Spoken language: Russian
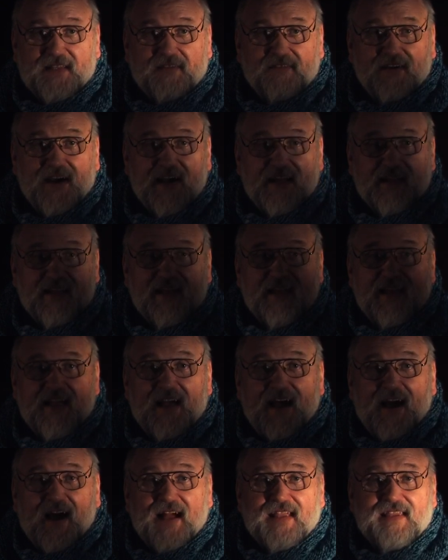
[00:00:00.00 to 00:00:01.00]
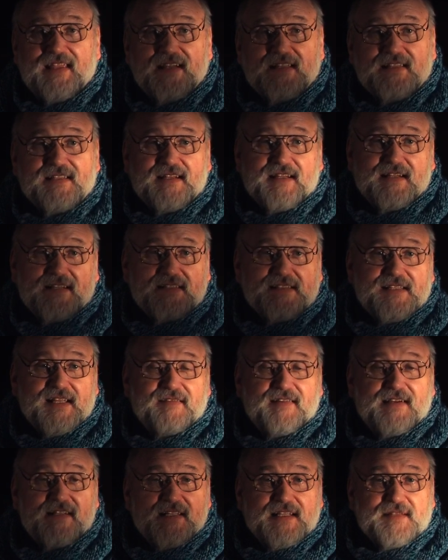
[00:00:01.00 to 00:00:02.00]
товары, а некоторые
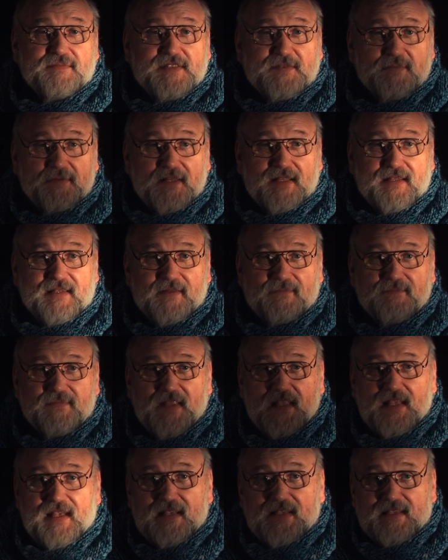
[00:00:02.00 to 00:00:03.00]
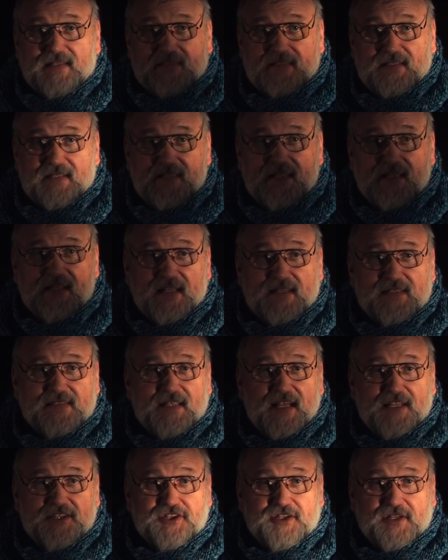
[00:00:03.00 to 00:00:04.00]
раздавали их бесплатно. Среди
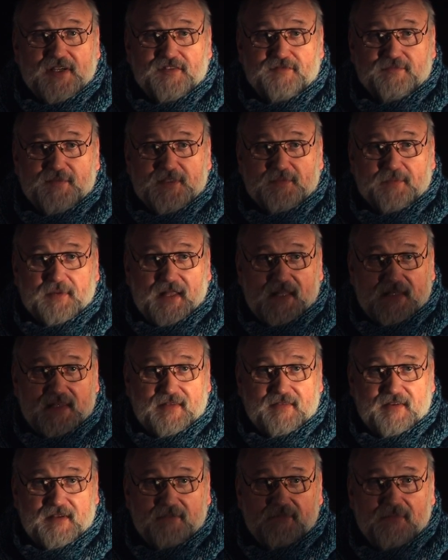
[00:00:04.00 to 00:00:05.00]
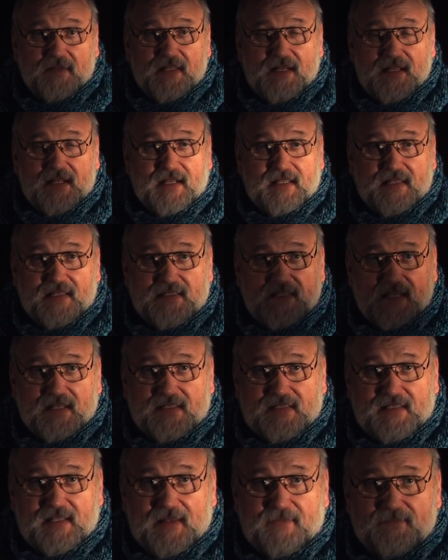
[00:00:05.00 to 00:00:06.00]
раздатчиков бесплатного была
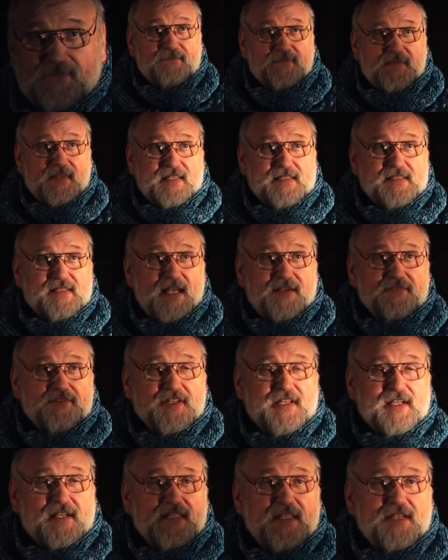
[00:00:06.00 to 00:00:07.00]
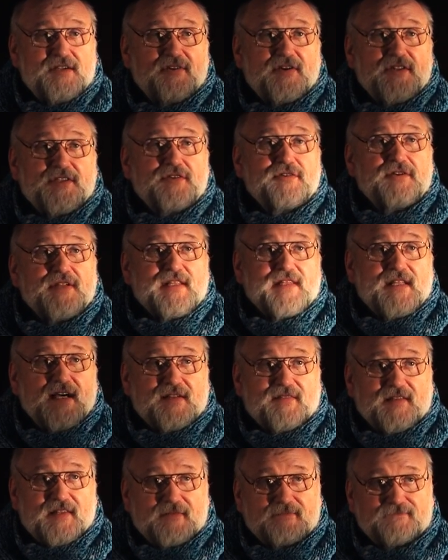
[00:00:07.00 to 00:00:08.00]
организация, издавшая книгу о теории
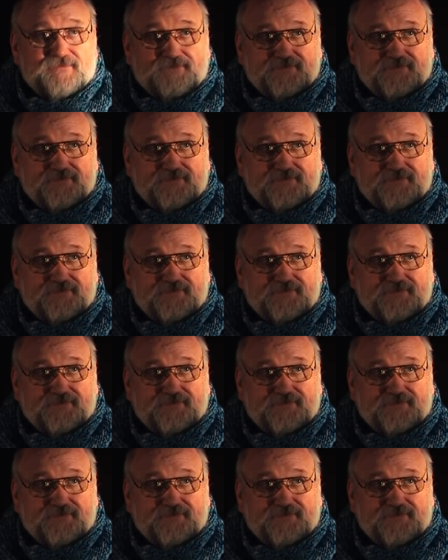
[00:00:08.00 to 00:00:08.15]
Дарвина.